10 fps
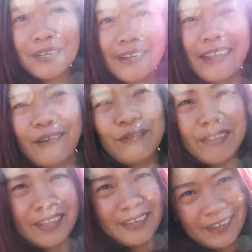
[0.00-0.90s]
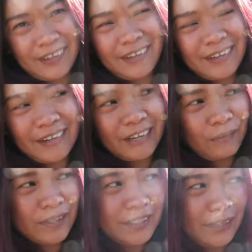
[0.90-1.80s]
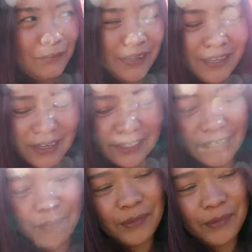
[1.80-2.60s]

parang everything na i-request ay mag-yes